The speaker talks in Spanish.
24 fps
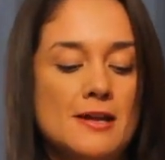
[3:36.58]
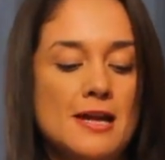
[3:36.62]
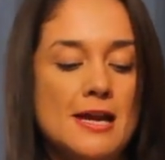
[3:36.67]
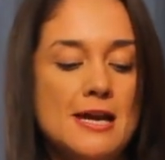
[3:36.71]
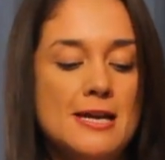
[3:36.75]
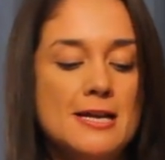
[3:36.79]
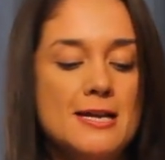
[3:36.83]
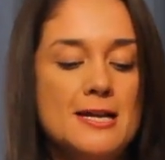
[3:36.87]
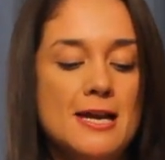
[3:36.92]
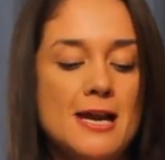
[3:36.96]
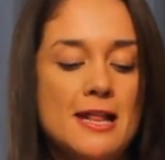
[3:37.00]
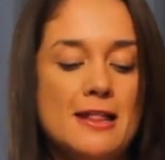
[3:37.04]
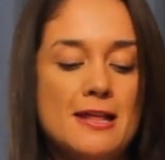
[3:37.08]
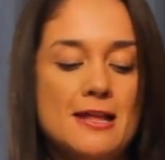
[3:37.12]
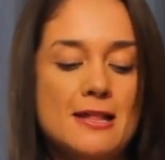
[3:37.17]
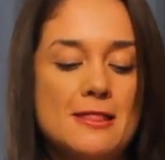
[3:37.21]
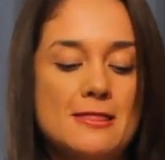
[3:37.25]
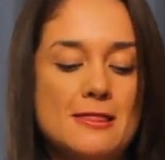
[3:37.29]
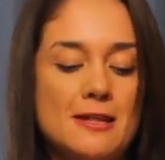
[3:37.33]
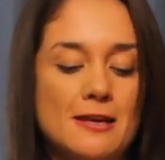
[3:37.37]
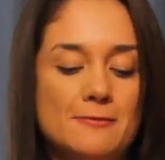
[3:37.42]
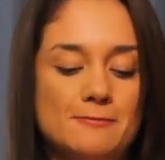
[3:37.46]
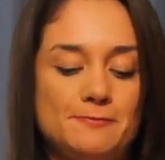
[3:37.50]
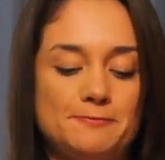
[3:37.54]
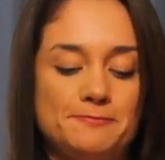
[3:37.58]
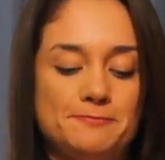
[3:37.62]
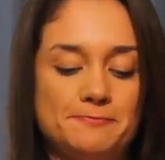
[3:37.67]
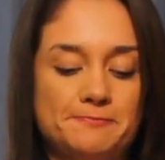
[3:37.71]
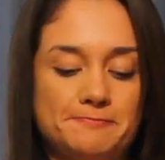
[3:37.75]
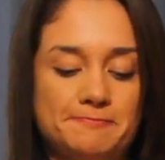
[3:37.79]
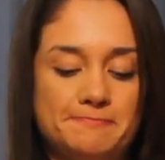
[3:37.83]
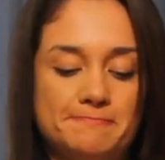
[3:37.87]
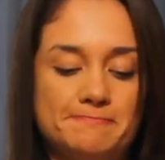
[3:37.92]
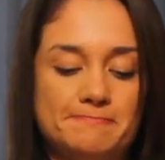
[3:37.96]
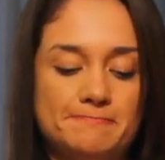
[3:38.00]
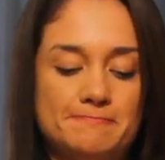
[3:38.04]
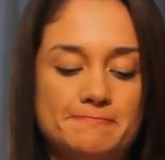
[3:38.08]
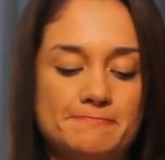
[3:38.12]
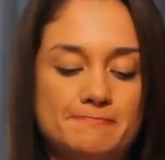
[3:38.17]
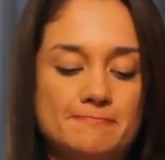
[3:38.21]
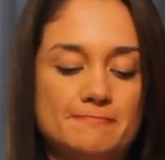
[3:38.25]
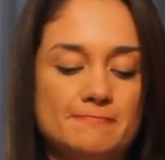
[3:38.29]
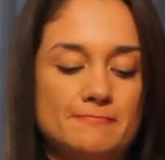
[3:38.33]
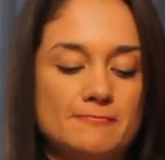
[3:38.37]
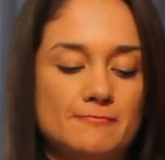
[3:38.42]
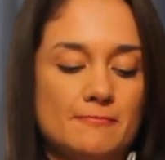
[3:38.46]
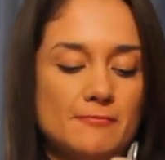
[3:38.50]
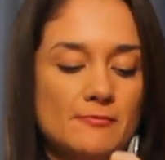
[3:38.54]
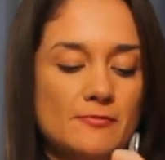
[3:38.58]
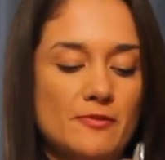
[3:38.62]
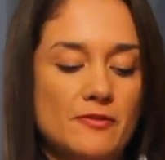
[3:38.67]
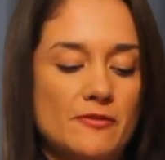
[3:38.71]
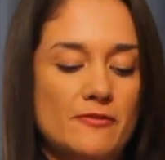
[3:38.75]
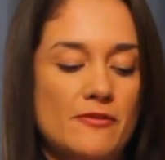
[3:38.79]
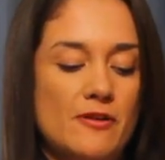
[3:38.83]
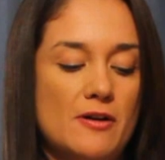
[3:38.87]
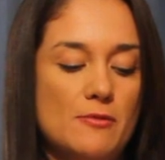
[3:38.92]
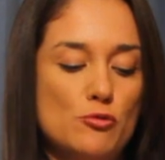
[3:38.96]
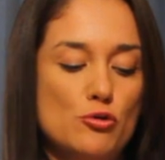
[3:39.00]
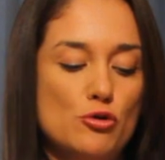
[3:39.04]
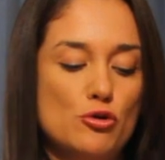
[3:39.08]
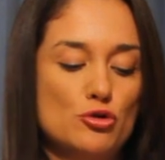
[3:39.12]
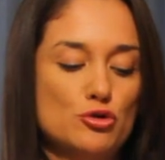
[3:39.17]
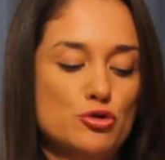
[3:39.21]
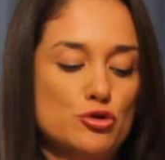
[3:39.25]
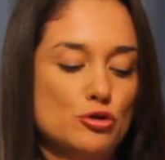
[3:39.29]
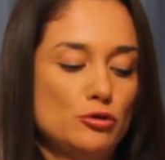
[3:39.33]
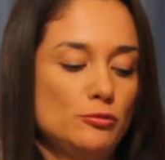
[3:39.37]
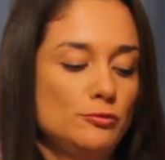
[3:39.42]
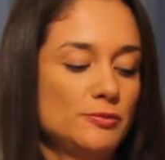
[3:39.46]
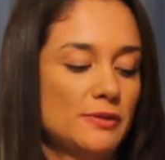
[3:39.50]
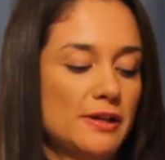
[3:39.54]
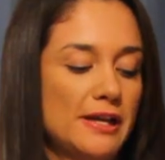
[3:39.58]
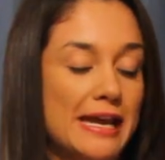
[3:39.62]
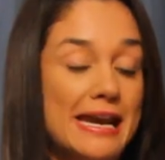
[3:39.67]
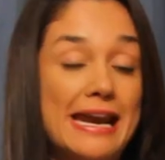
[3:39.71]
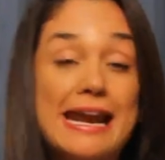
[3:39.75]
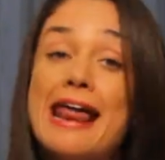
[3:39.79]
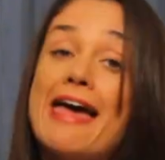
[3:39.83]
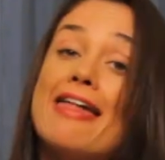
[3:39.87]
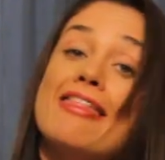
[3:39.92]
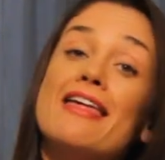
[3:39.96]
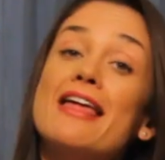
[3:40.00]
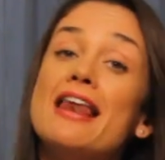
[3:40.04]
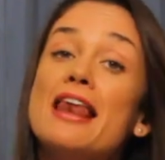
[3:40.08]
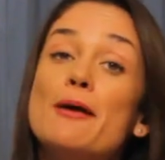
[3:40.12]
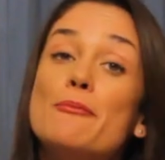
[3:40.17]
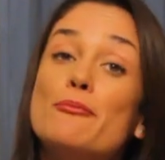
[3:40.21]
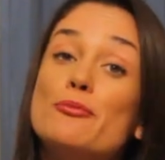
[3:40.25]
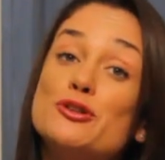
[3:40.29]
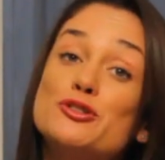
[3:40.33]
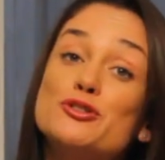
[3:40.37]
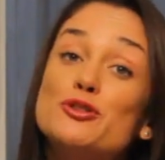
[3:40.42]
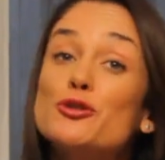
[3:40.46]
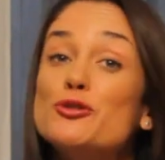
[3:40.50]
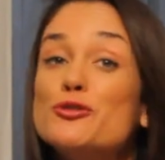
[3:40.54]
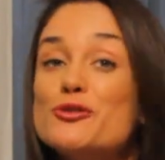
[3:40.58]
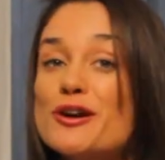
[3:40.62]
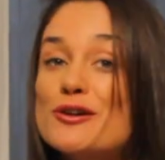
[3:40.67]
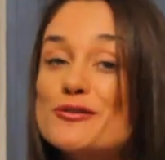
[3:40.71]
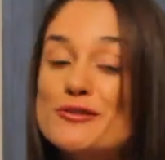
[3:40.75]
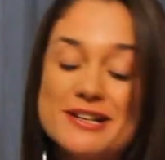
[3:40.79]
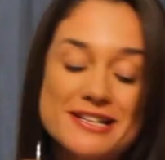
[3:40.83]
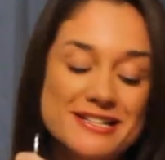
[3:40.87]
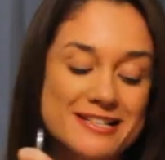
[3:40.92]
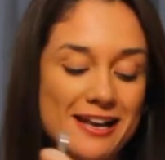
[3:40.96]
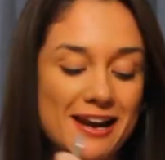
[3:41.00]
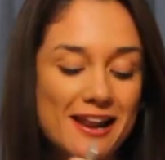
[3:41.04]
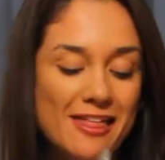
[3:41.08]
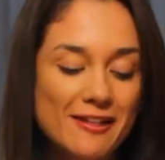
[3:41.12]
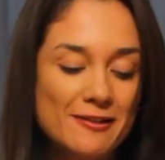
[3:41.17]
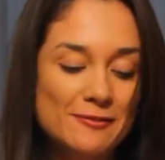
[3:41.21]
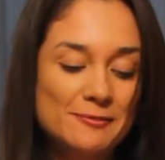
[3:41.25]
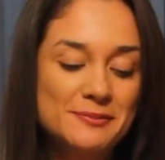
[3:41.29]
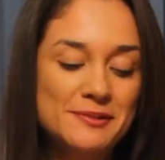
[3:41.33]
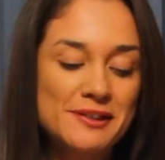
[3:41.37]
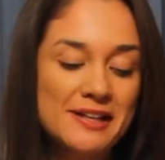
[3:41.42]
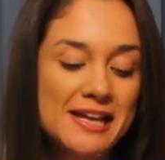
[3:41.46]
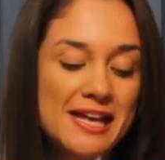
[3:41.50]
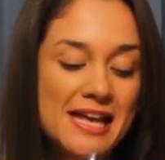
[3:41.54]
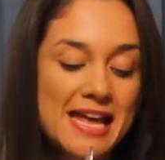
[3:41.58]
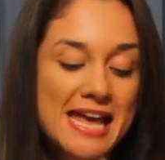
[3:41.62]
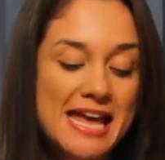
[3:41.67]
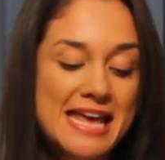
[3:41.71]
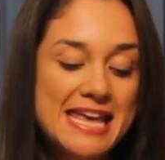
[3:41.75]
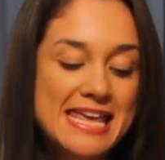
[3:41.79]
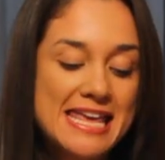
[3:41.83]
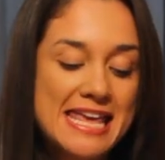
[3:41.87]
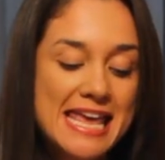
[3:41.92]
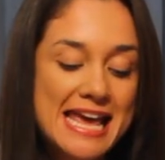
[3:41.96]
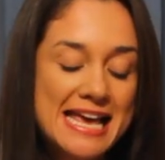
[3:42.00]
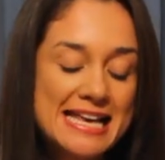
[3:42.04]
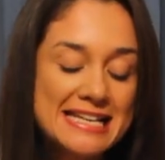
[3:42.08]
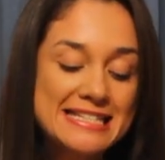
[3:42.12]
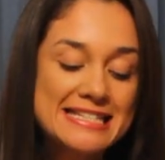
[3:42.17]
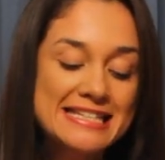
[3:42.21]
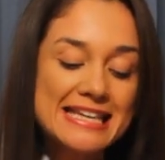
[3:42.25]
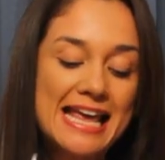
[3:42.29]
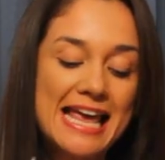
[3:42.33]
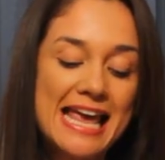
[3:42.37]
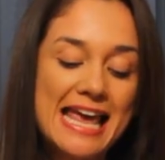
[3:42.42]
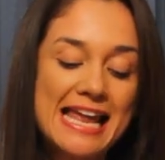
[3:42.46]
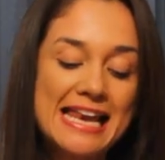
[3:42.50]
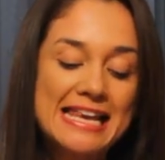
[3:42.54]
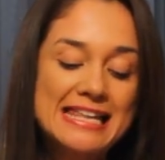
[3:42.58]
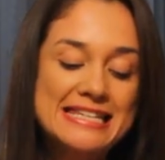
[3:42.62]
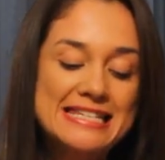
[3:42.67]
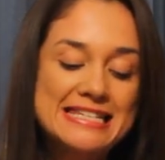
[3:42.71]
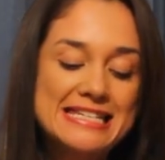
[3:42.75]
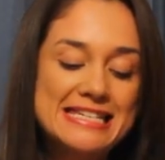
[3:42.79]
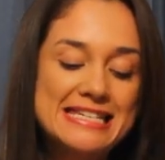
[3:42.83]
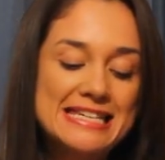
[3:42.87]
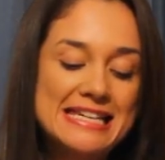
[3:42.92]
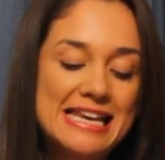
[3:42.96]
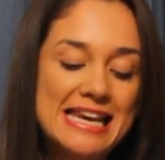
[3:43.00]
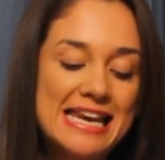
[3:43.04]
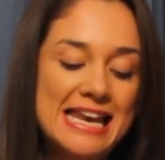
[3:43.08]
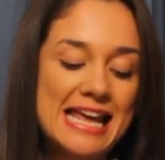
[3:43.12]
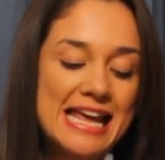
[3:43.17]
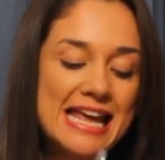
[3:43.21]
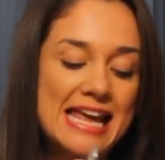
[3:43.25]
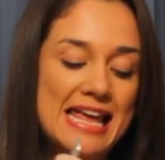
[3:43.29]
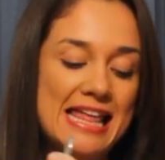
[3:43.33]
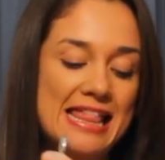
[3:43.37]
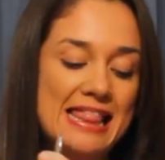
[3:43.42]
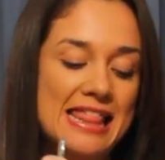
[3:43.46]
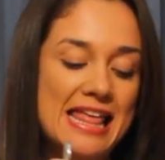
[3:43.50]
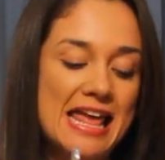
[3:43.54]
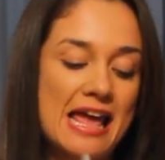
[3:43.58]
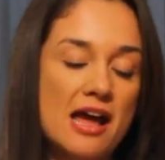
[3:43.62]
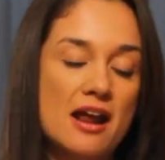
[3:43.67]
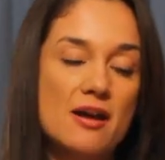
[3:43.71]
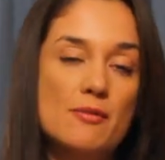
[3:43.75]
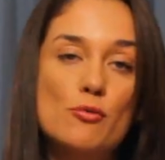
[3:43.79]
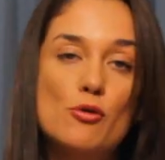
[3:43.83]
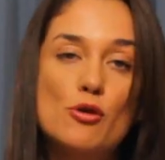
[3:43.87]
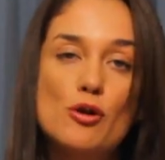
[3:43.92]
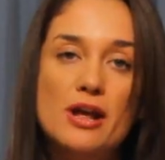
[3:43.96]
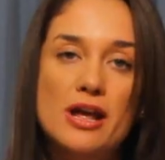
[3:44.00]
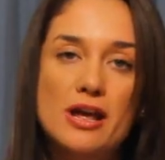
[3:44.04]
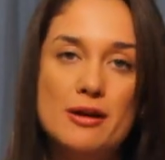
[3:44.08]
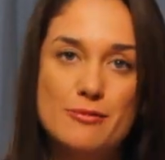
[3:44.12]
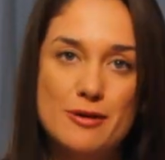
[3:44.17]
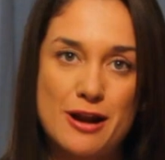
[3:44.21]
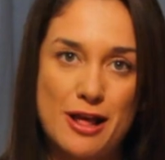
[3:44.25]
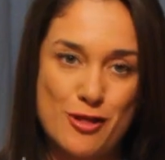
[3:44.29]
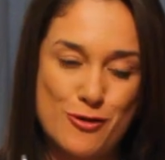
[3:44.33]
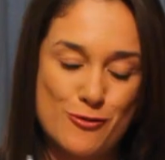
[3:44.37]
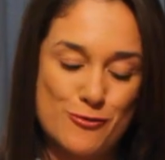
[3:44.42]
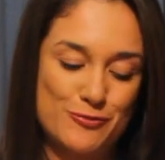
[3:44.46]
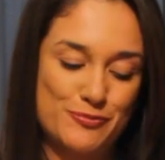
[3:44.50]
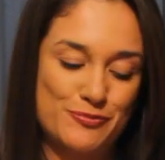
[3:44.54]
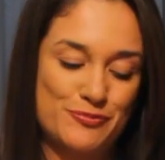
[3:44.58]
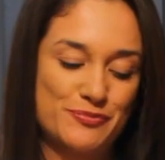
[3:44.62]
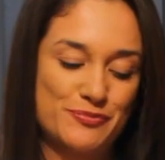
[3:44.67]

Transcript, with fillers: el ingrediente fabuloso que nadie le ha puesto nunca a una ensalada y es el chile de árbol quebrado.